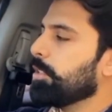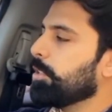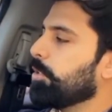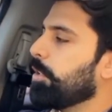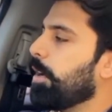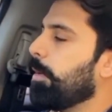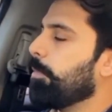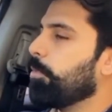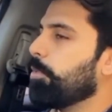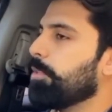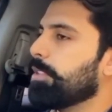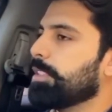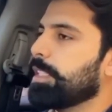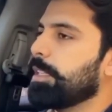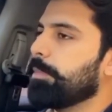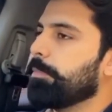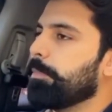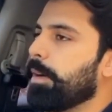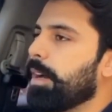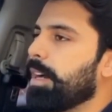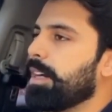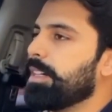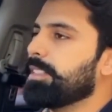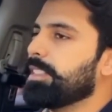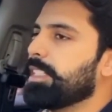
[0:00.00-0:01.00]
तो आपको इसकी
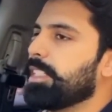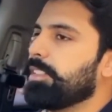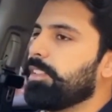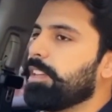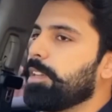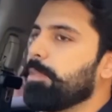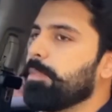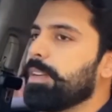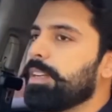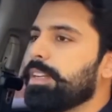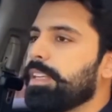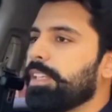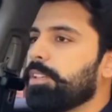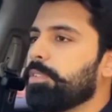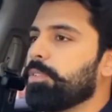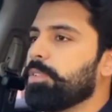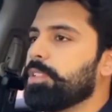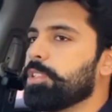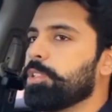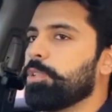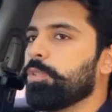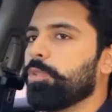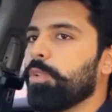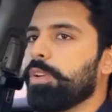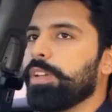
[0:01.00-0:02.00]
पार्ट्स की अवेलेबिलिटी का तो इशू